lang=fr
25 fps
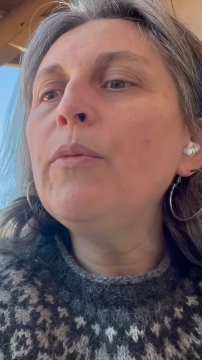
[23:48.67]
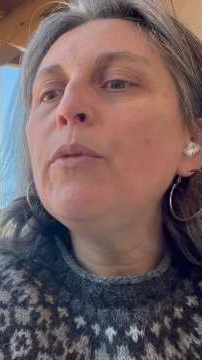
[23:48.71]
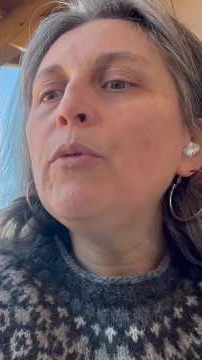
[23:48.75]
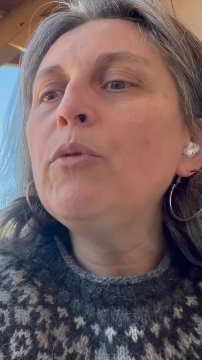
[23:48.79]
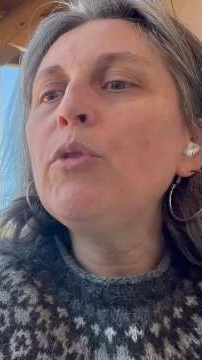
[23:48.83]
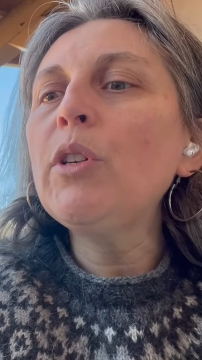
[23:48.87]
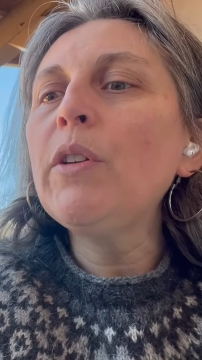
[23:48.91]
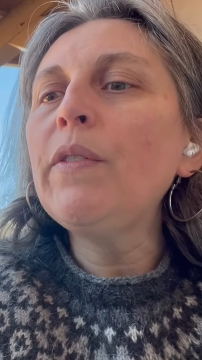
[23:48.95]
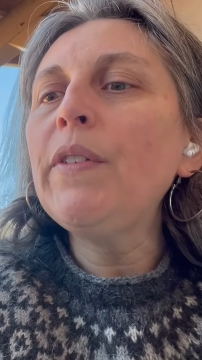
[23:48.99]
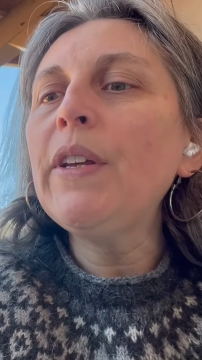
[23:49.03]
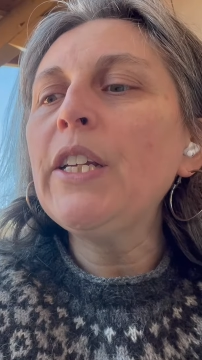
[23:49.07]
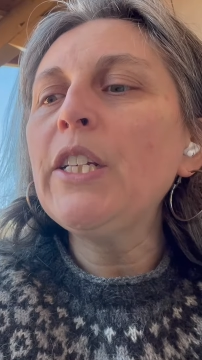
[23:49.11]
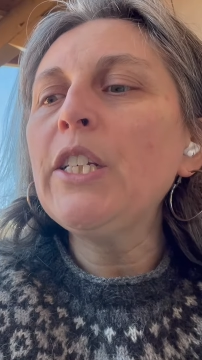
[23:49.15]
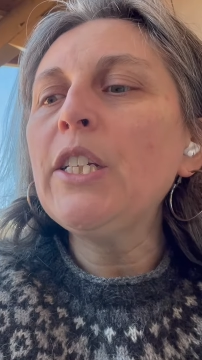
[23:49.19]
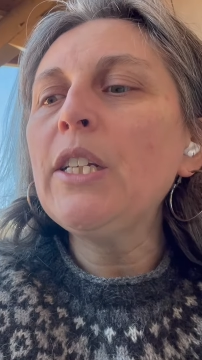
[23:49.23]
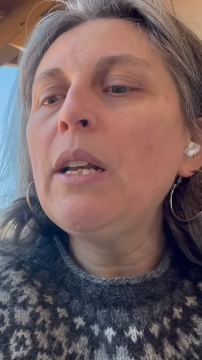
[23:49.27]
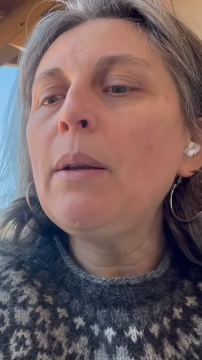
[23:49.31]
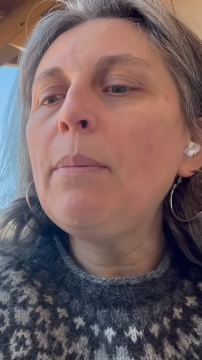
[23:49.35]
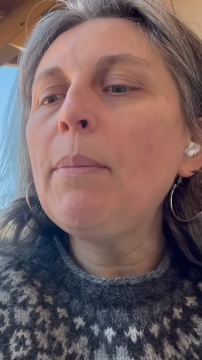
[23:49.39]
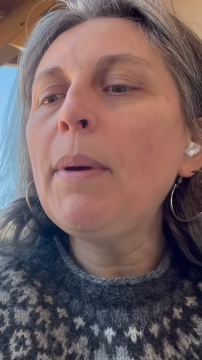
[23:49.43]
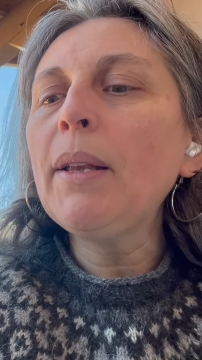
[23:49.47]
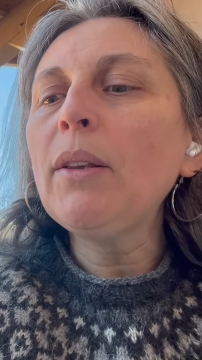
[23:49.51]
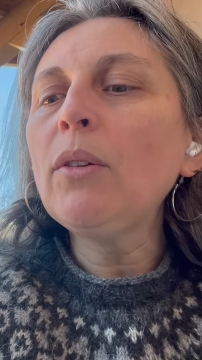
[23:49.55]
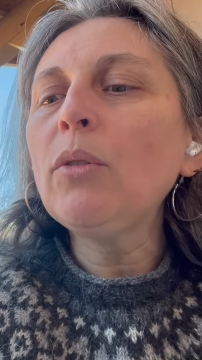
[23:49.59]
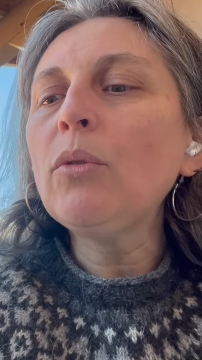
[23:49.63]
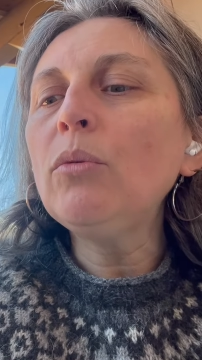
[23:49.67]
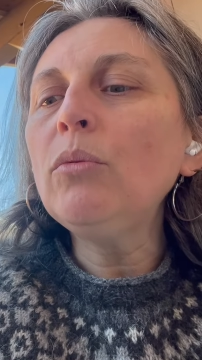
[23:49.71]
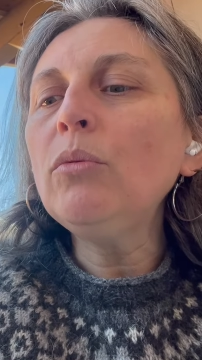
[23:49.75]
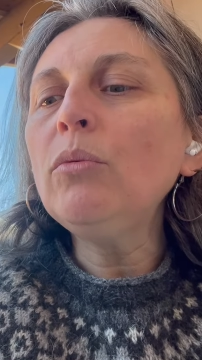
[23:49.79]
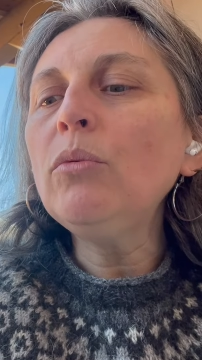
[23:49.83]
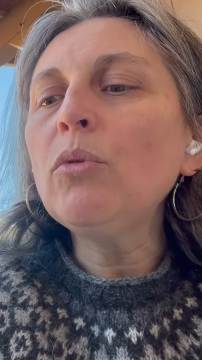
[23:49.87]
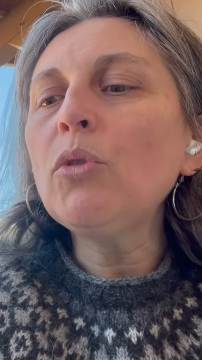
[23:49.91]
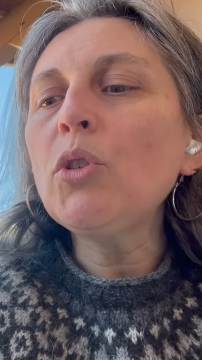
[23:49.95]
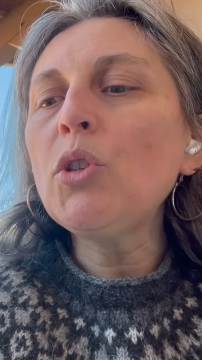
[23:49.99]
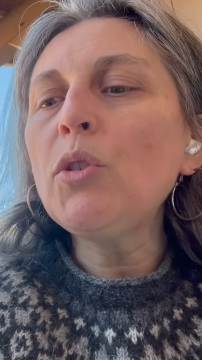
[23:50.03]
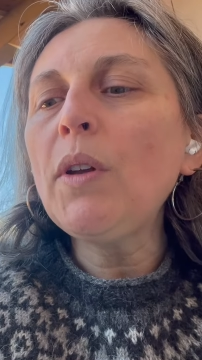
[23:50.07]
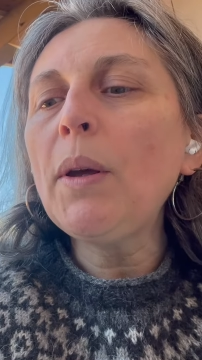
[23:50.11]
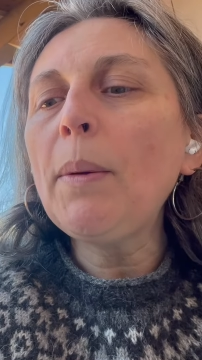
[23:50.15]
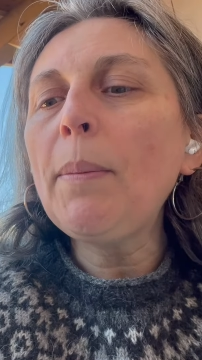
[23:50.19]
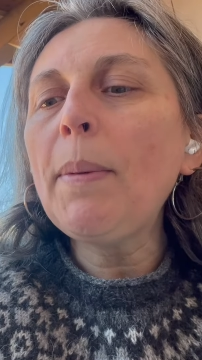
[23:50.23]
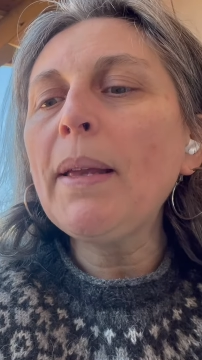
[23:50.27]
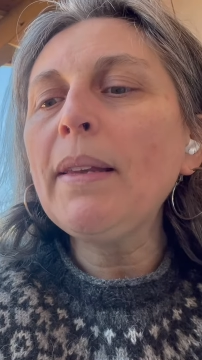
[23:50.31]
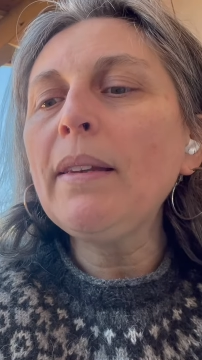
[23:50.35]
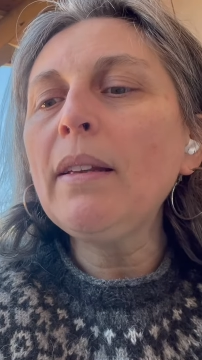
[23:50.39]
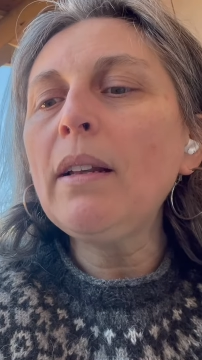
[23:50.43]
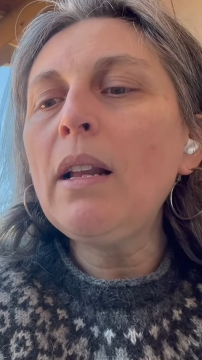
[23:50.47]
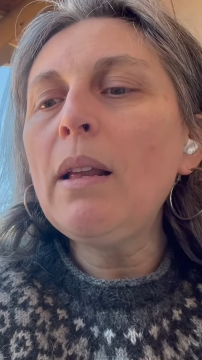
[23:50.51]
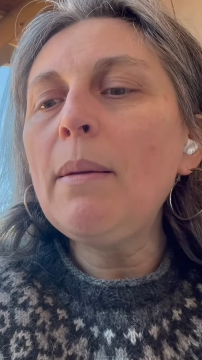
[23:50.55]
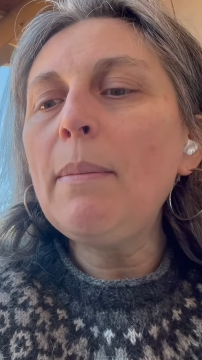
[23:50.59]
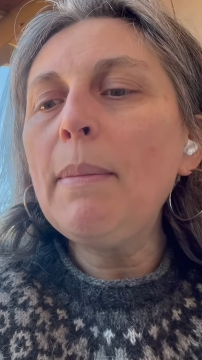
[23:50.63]
J'avais acheté le patron, donc je vais
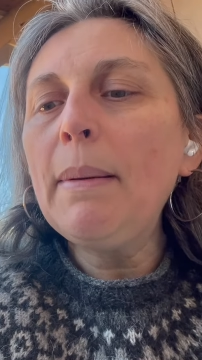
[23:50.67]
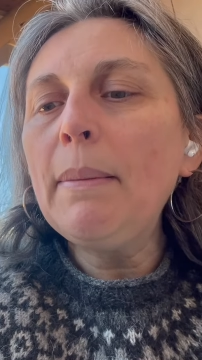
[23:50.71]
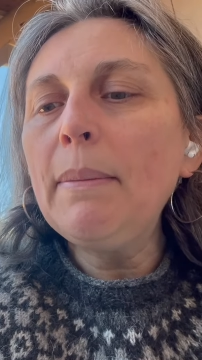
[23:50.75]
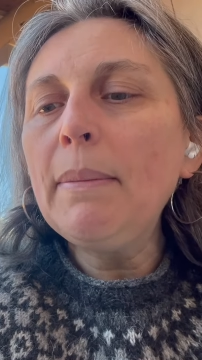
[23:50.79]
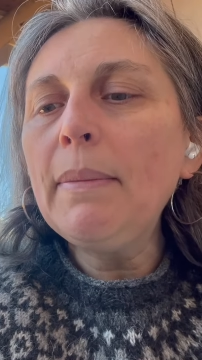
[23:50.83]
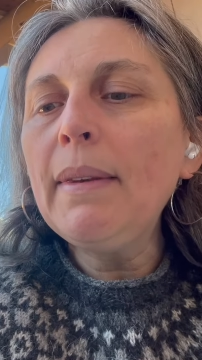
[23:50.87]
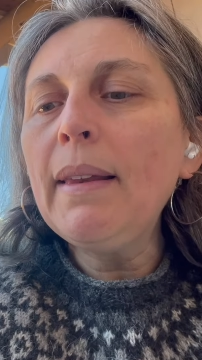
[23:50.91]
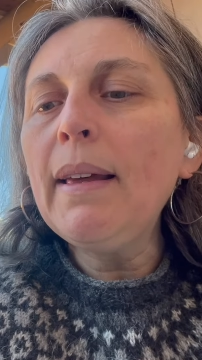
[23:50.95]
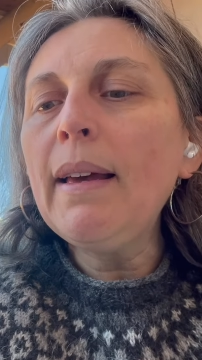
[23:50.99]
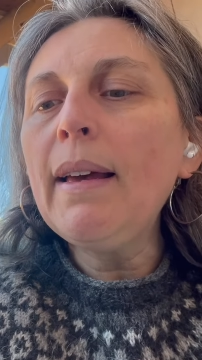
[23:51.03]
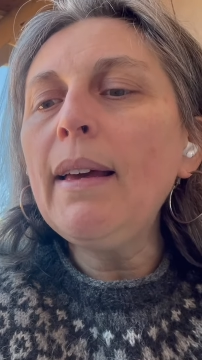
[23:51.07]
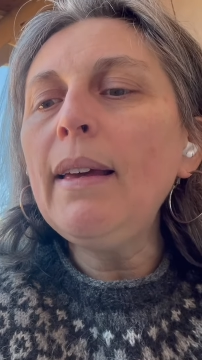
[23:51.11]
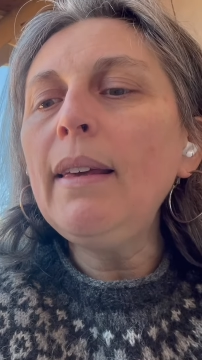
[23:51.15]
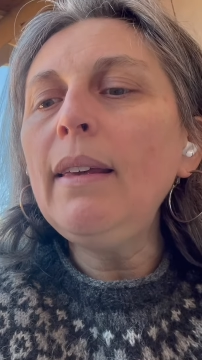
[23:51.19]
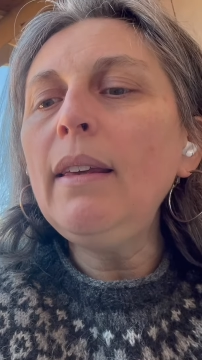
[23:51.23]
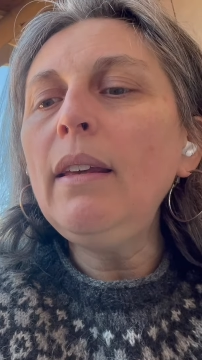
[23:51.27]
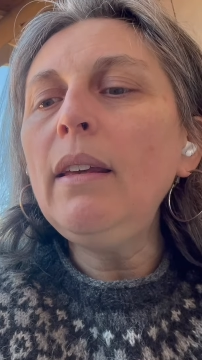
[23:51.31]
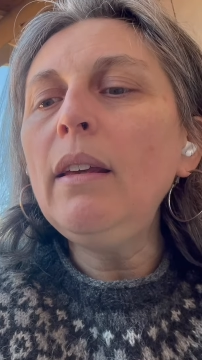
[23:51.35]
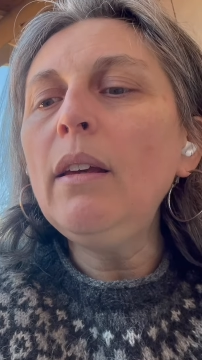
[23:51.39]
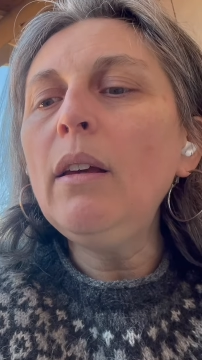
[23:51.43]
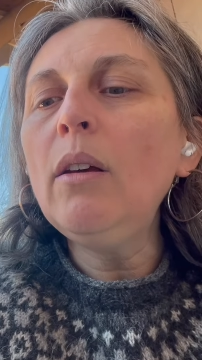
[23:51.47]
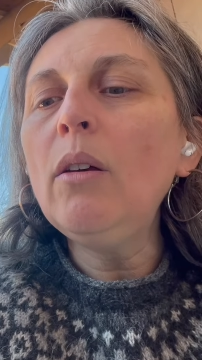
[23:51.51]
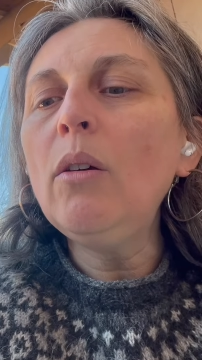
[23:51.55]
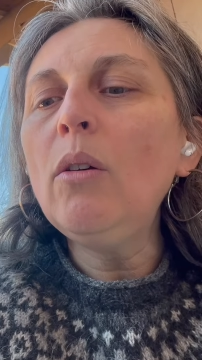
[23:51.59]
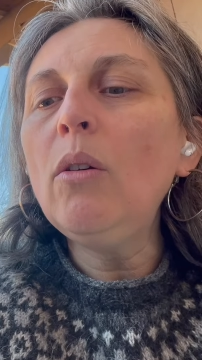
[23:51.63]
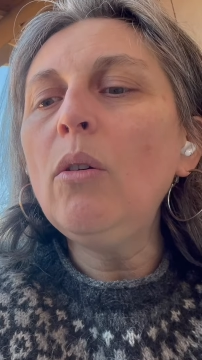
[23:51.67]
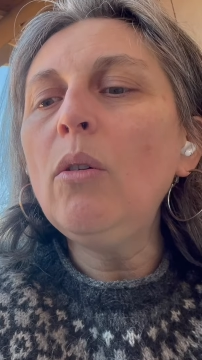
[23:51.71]
repartir de la même taille,